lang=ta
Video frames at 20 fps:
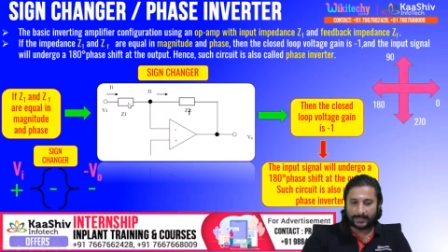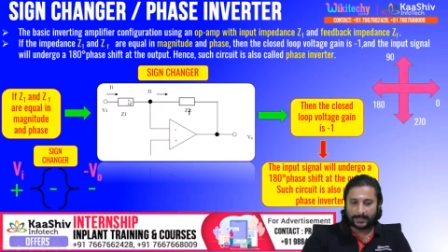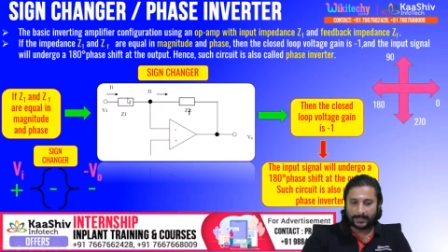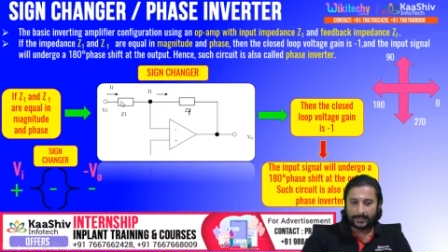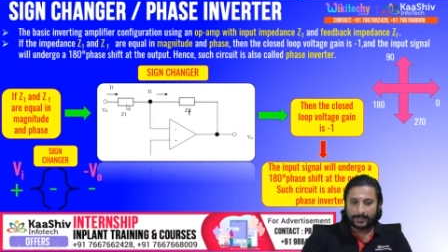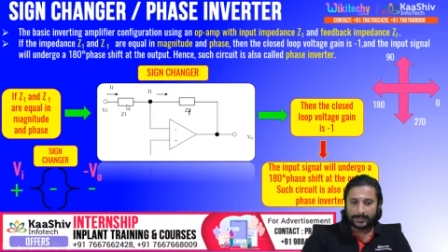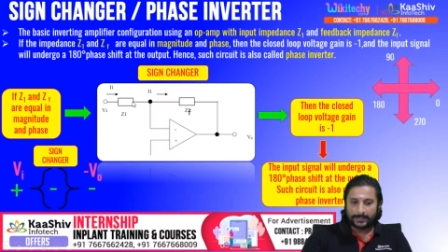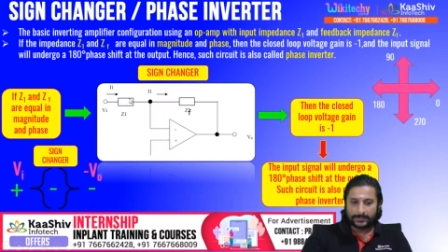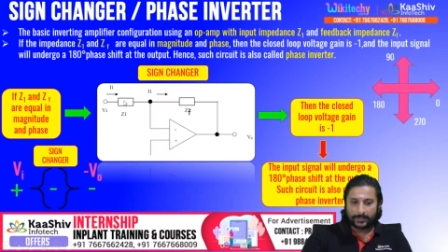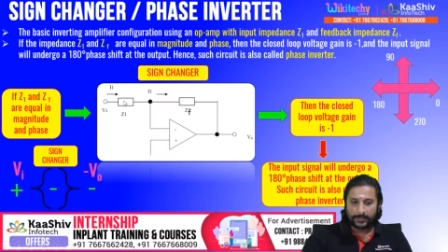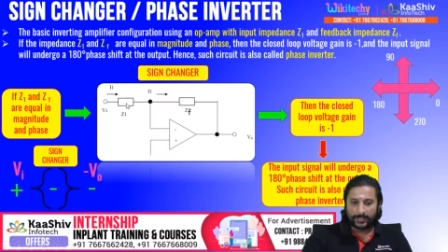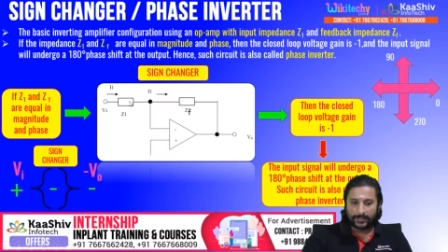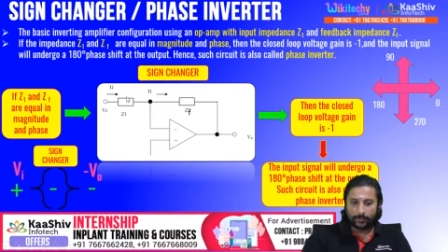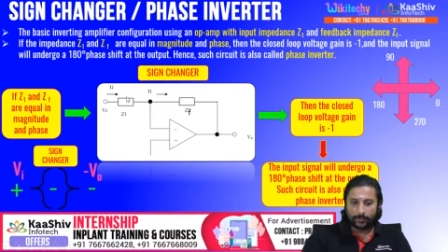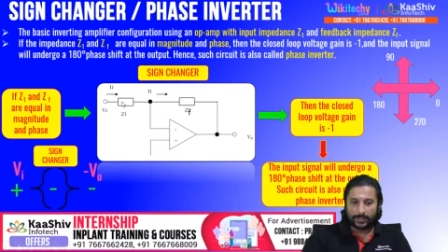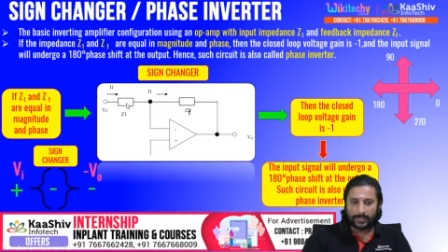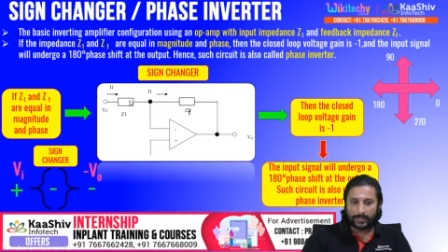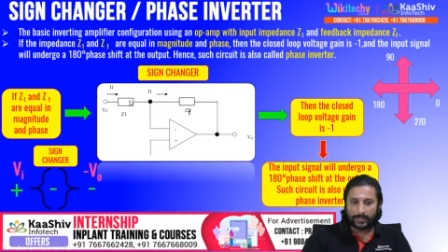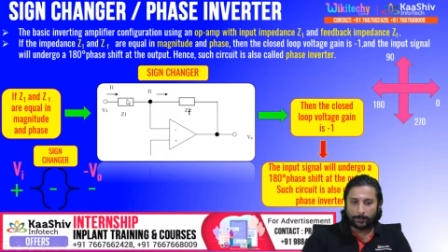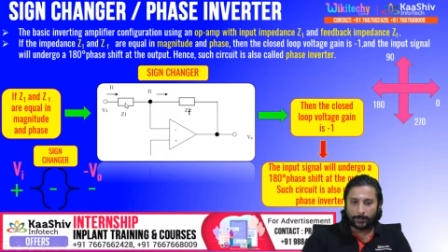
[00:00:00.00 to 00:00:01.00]
ஸோ இது ஒரு
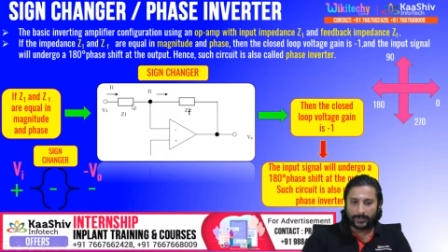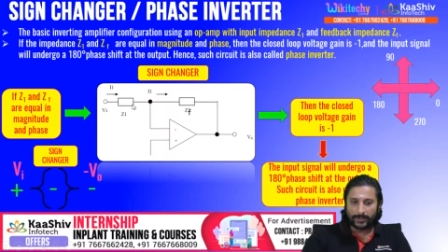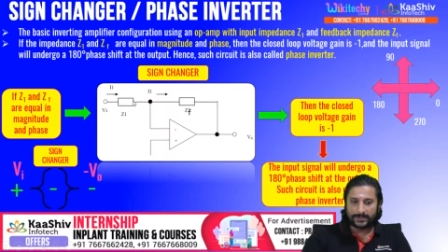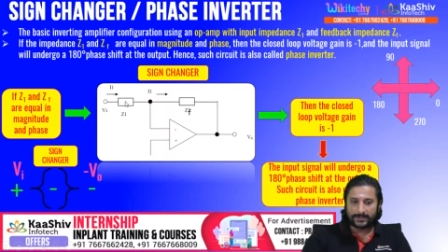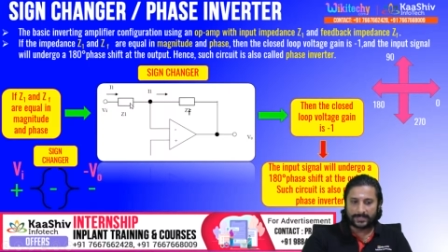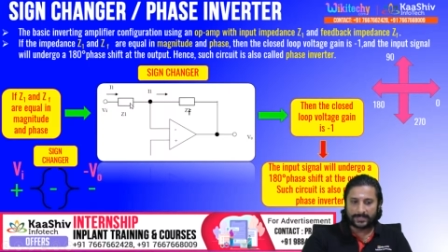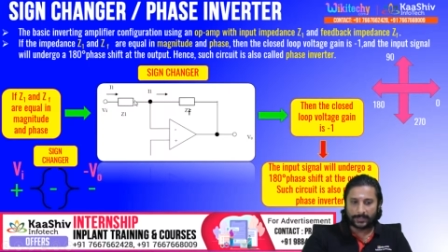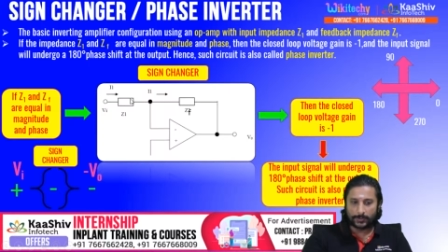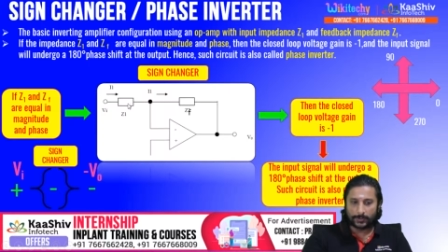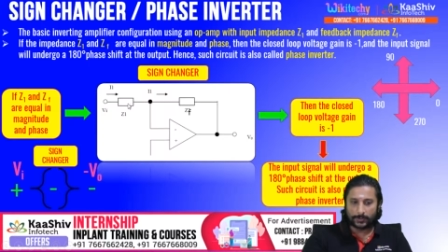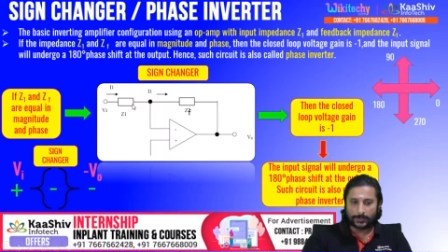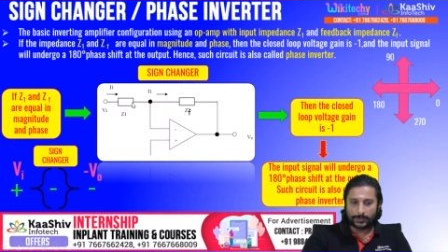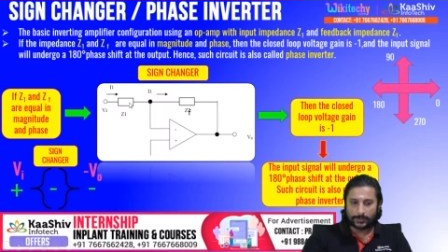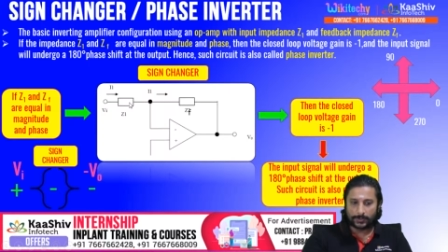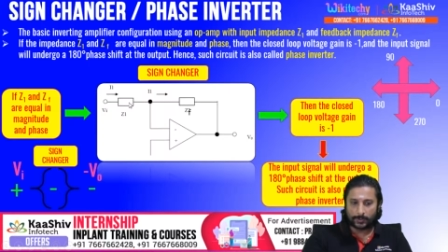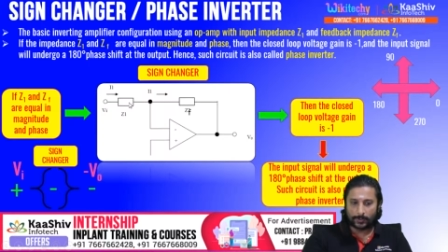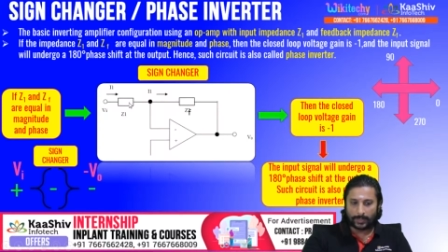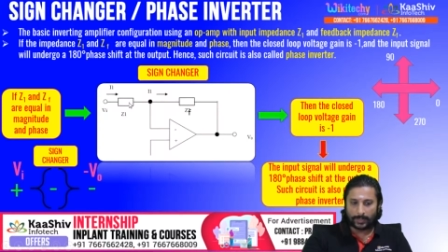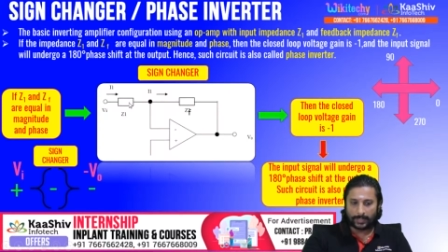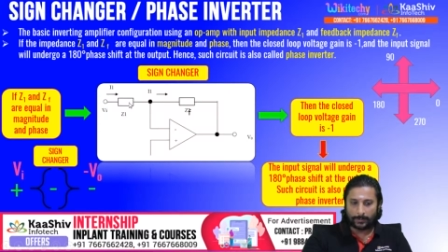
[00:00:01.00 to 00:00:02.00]
இம்படன்ஸ் சர்க்கியூட்னு
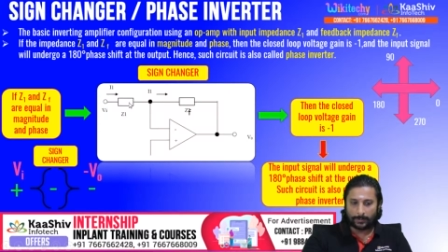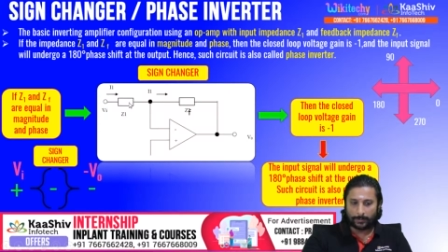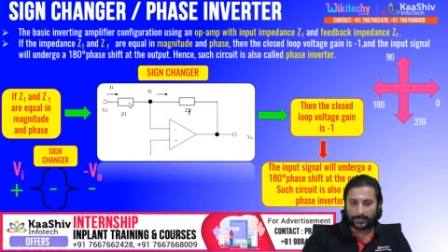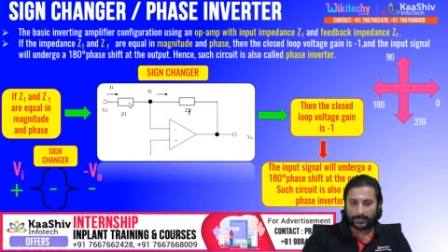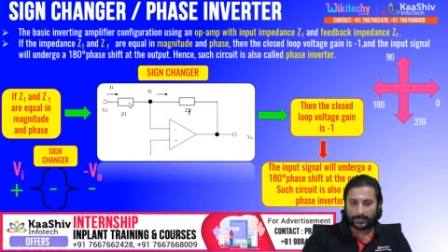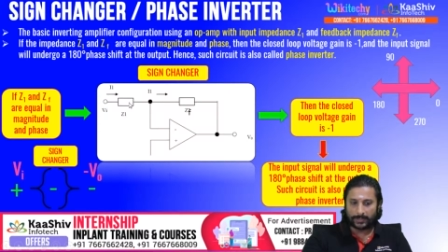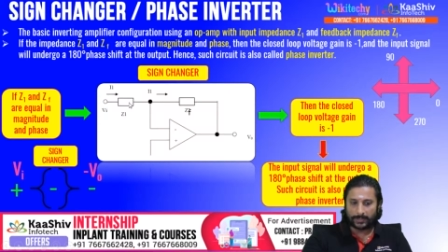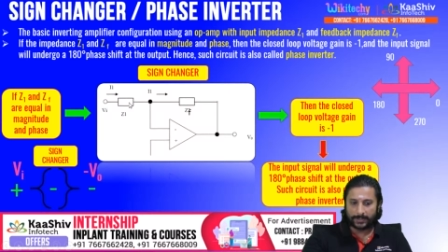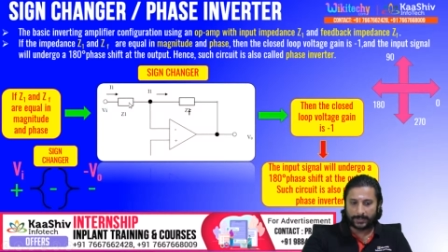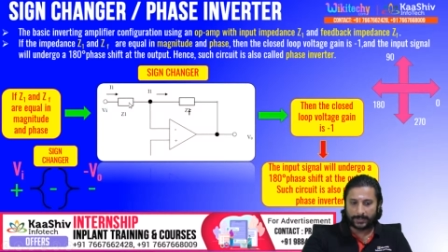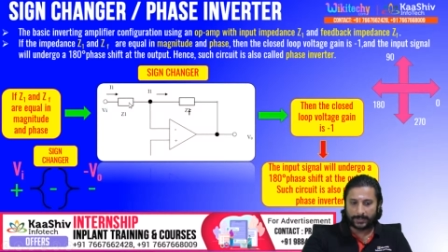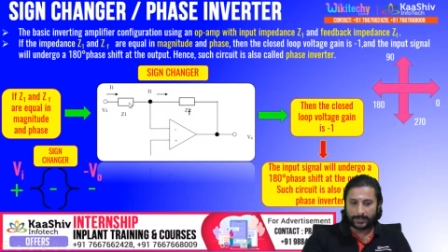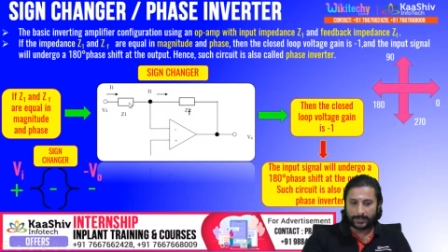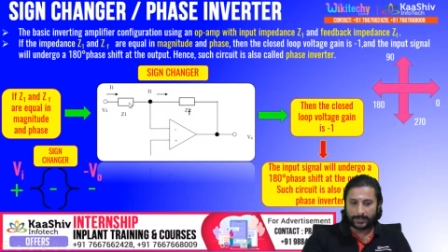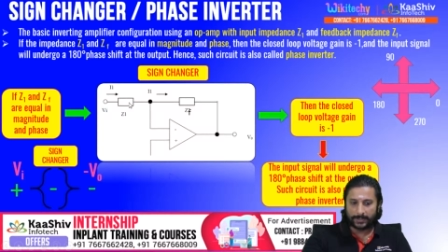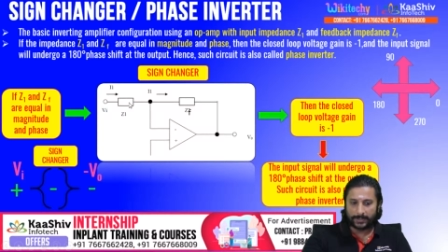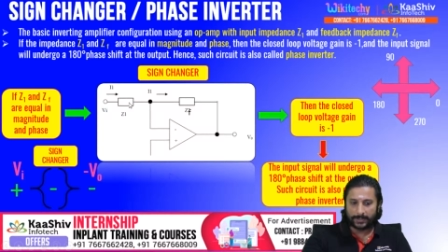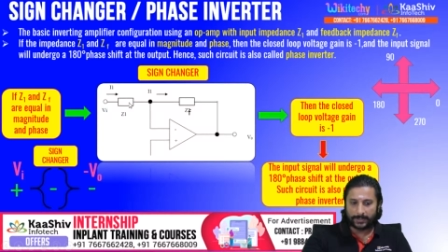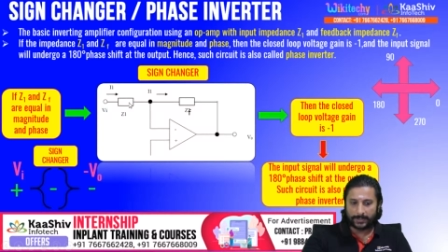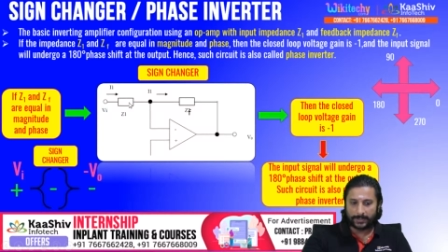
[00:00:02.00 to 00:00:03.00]
சொல்லுவாங்க இம்படன்ஸ் சொல்லுவாங்க
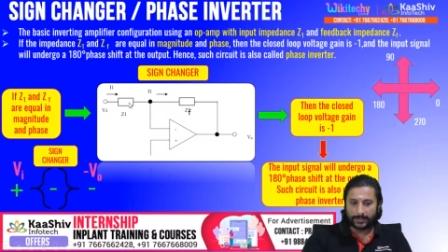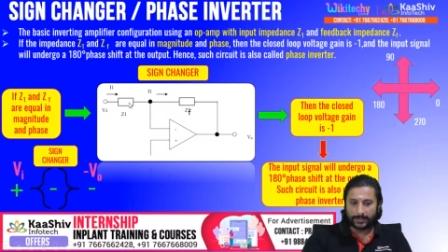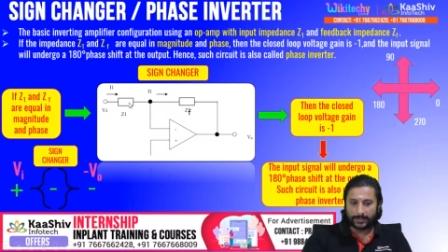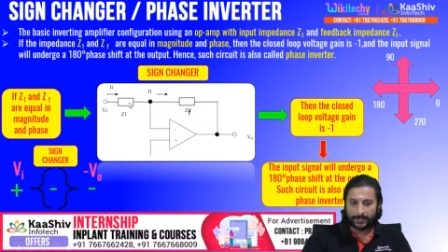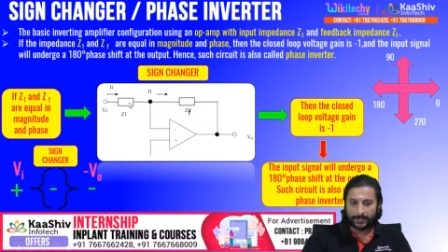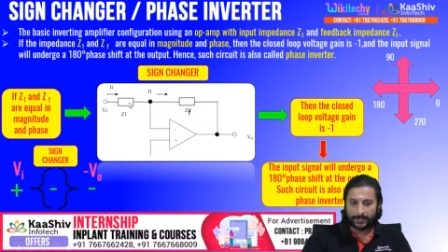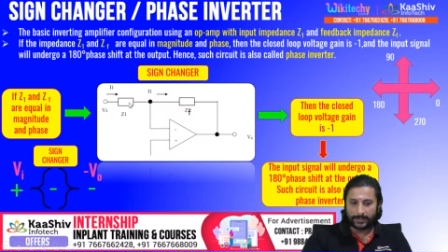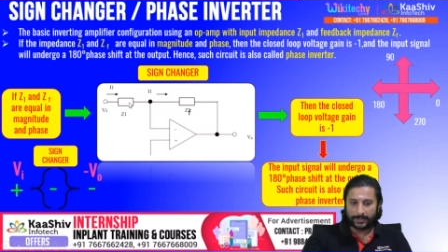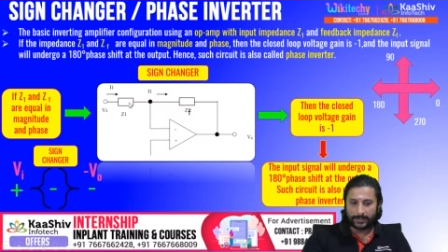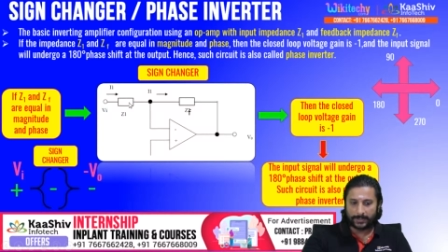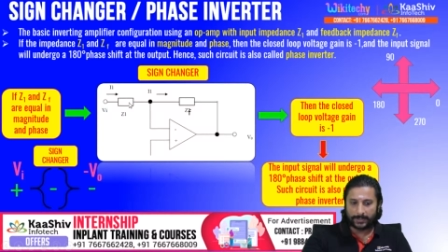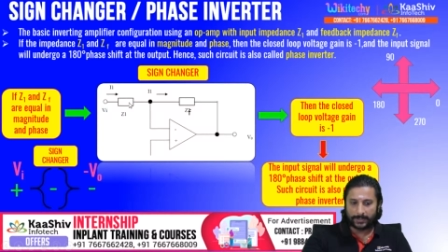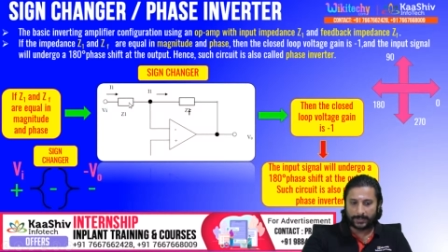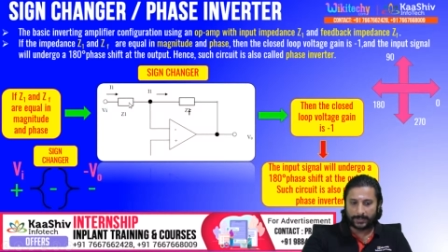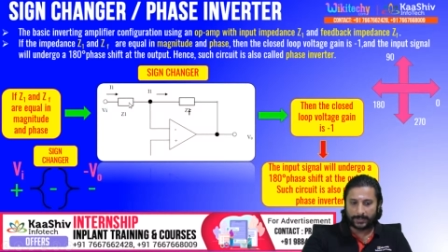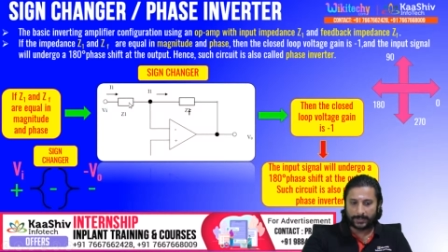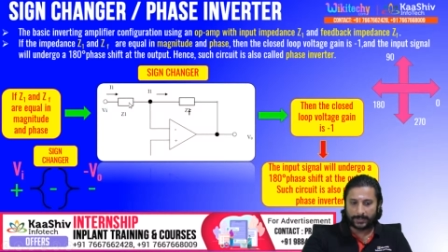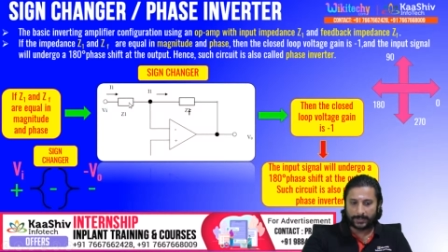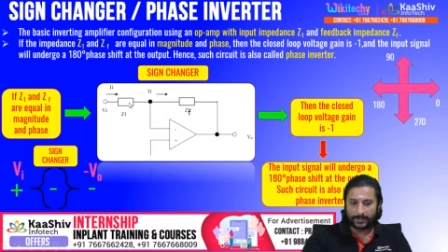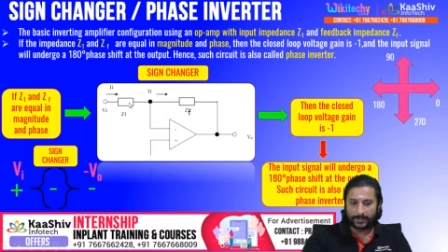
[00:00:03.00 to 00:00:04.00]
இசட் ஒன்ல நான்
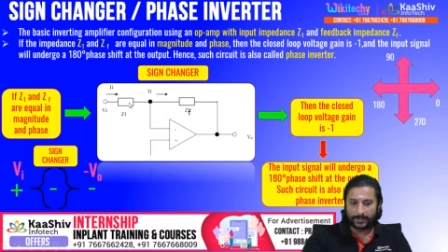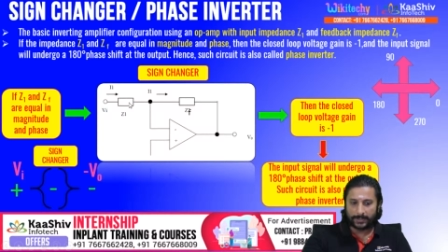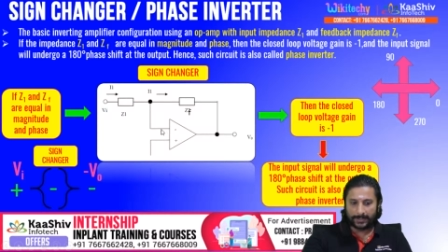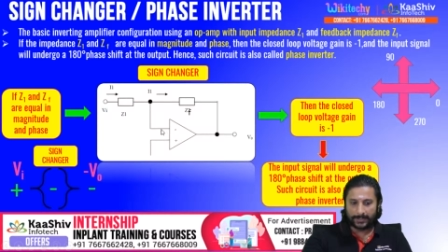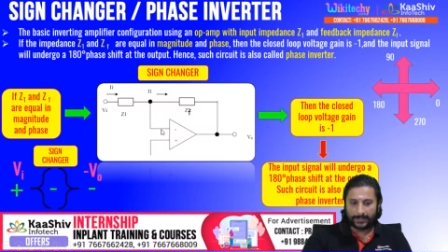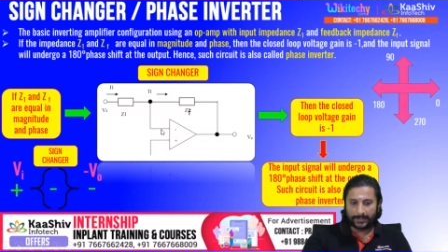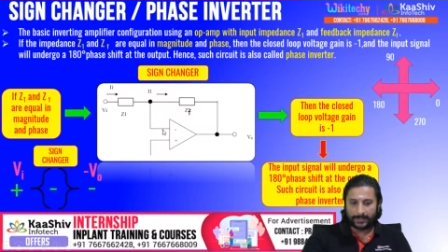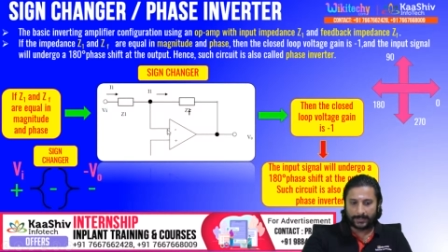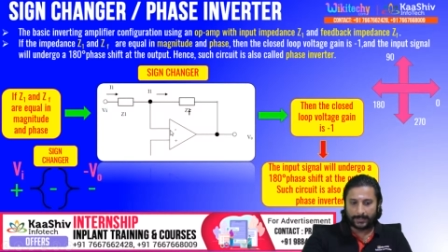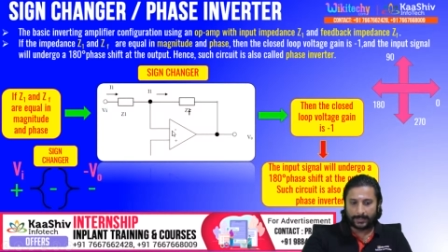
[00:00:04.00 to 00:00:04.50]
இப்படி தரேங்க